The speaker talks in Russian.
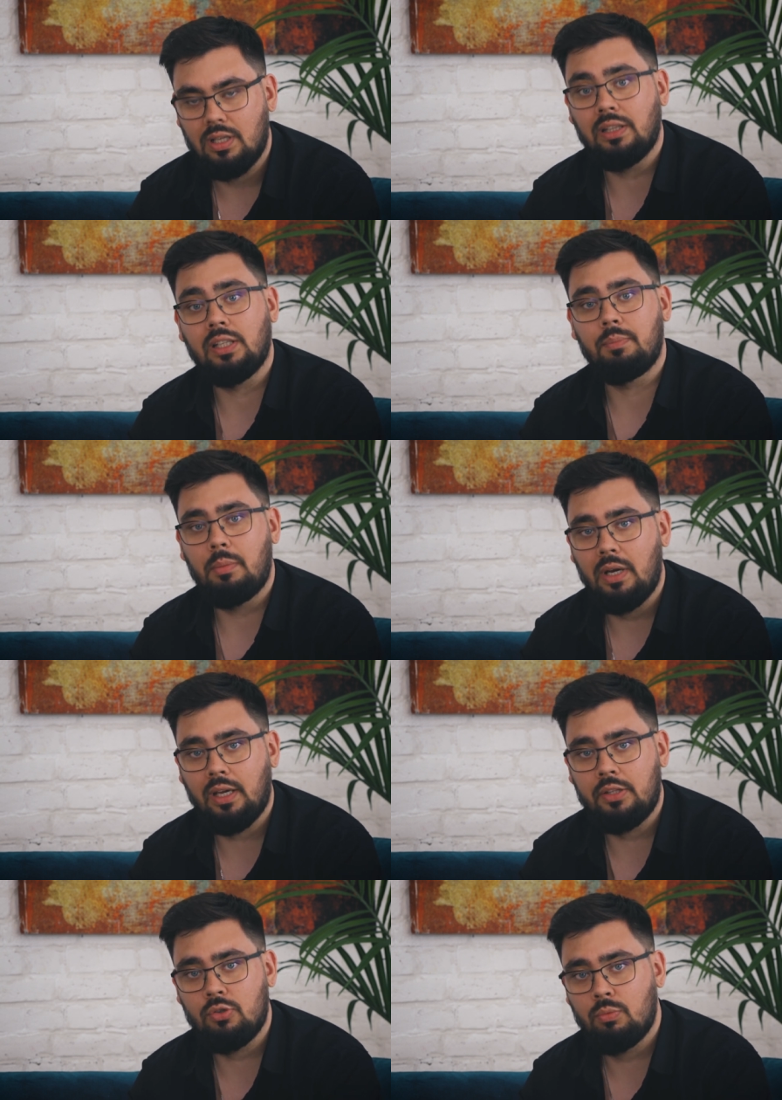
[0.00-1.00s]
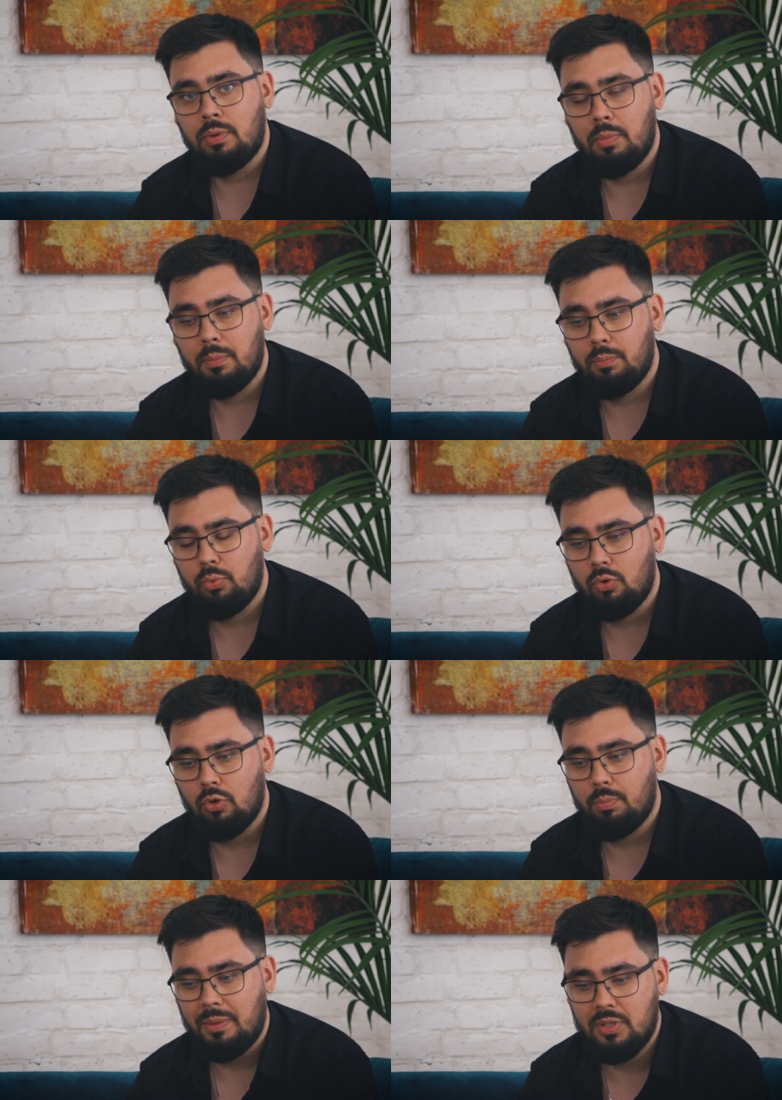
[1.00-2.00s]
контент по маркетингу, по,
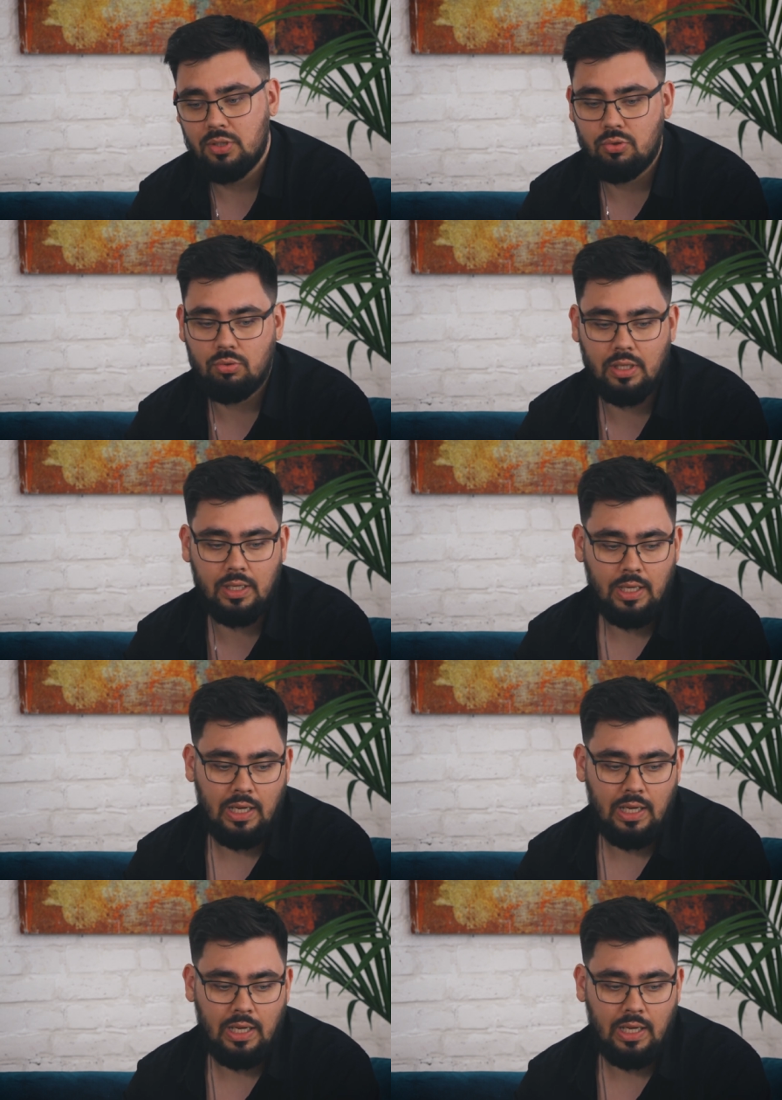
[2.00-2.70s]
по, по бизнесу, да.